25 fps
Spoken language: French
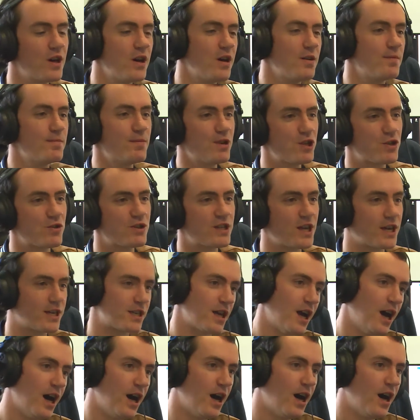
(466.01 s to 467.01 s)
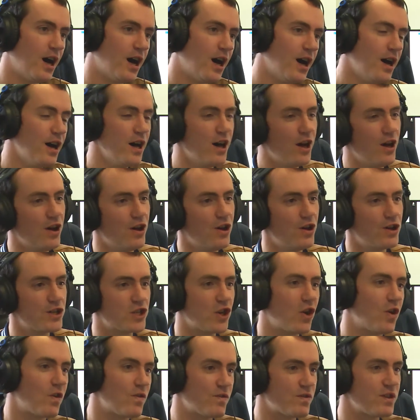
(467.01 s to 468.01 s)
moi je cherche à, j'ai
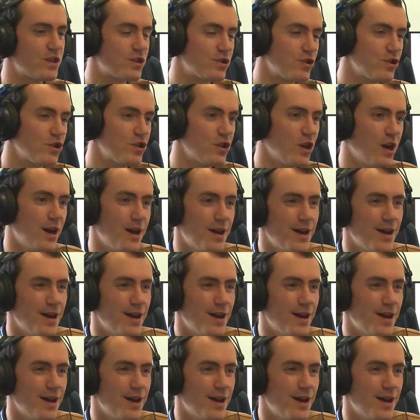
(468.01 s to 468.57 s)
envie d'eux.